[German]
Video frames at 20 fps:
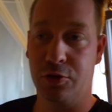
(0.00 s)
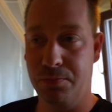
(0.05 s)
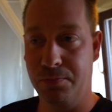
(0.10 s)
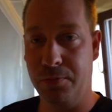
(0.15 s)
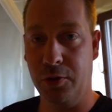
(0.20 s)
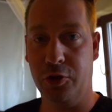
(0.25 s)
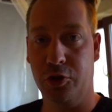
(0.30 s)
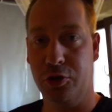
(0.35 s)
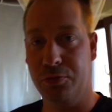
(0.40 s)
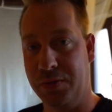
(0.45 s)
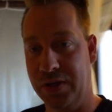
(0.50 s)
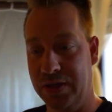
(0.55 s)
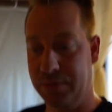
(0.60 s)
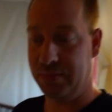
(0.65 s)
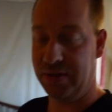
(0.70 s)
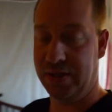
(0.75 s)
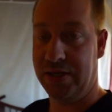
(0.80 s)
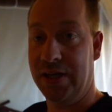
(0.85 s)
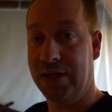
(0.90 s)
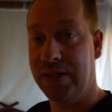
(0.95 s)

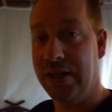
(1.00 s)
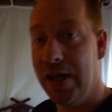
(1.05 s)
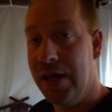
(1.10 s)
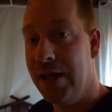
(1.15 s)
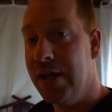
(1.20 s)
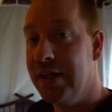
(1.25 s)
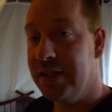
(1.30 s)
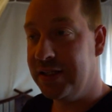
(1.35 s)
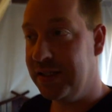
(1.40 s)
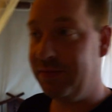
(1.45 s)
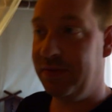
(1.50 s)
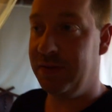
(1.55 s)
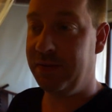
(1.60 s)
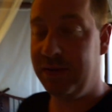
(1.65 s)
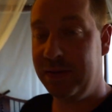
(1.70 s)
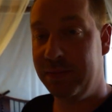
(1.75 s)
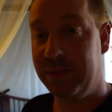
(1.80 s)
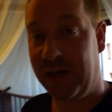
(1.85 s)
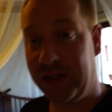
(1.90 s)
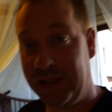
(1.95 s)
Bockspringbett hat. Die
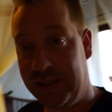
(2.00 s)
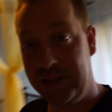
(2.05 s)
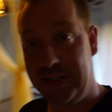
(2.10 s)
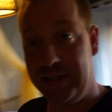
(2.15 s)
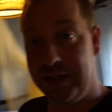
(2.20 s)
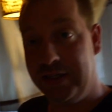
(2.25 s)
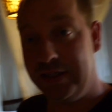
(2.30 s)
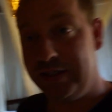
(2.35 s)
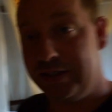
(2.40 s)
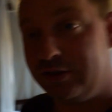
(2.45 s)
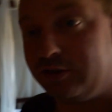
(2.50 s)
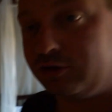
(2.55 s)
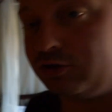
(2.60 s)
Vivi macht sich hier hinten